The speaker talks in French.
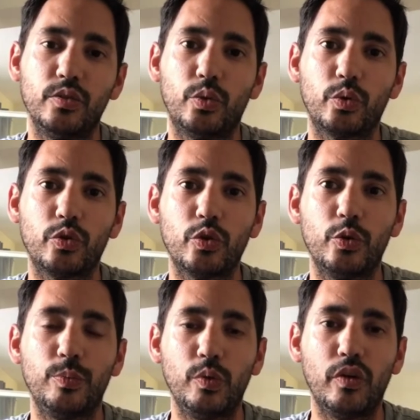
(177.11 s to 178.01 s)
donc
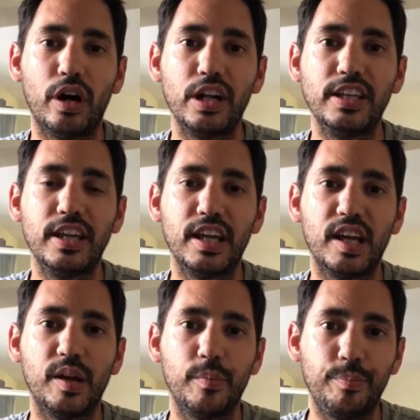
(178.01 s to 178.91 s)
euh, pouvoir lier
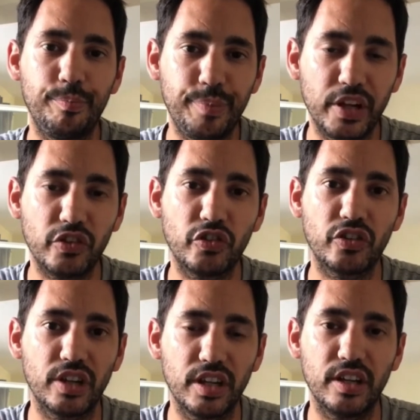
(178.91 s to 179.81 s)

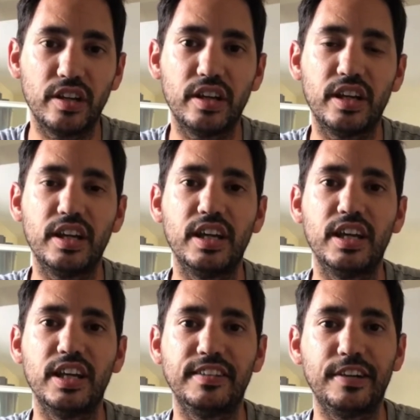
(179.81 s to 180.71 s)
pêche
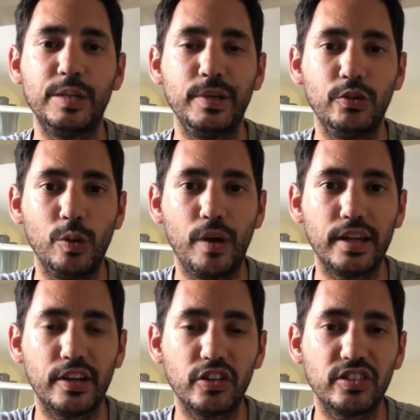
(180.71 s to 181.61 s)
et timing des
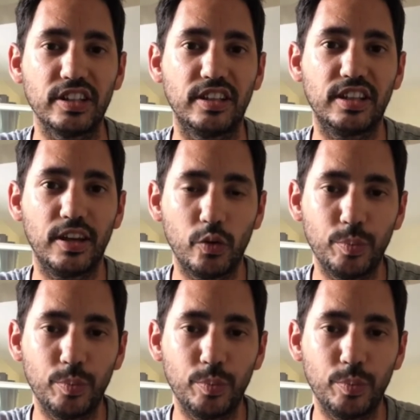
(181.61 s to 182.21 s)
mariages, c'est très